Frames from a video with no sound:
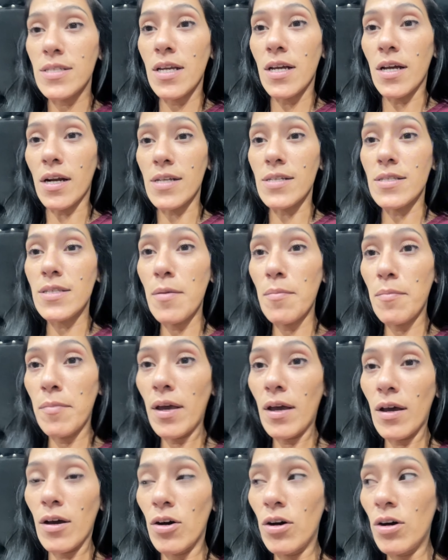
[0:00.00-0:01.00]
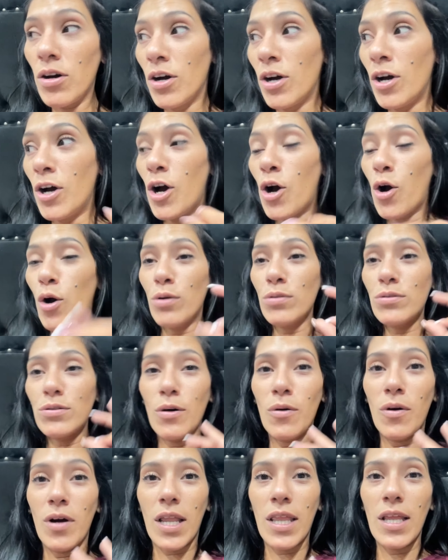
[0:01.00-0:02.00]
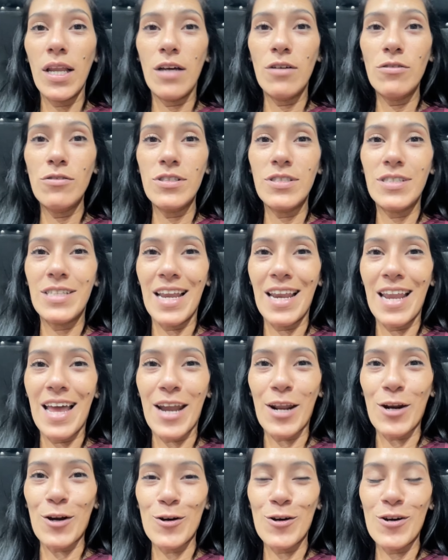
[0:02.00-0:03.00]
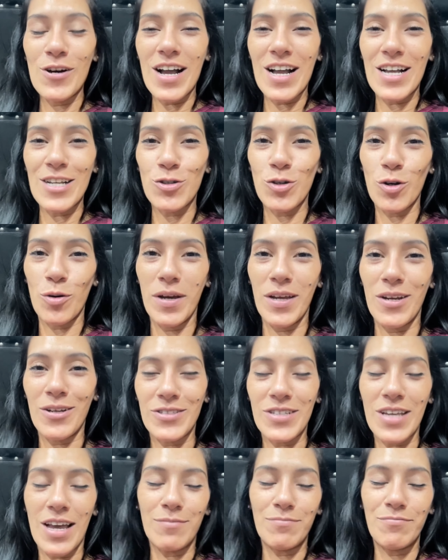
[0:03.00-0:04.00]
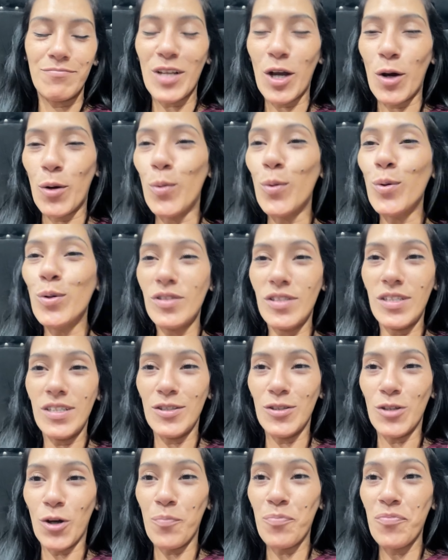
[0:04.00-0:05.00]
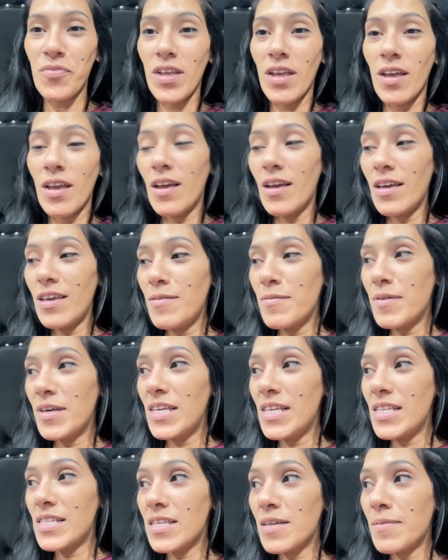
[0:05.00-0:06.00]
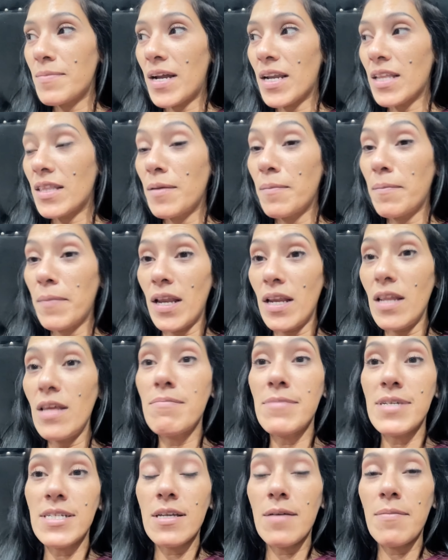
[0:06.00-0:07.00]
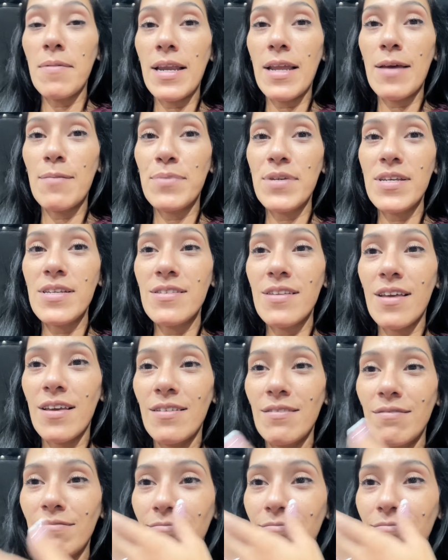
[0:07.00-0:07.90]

Y recién vengo, justo guardé el auto y se largó a llover, o sea, justito. Y me dice Martín, vení, me llama la pieza y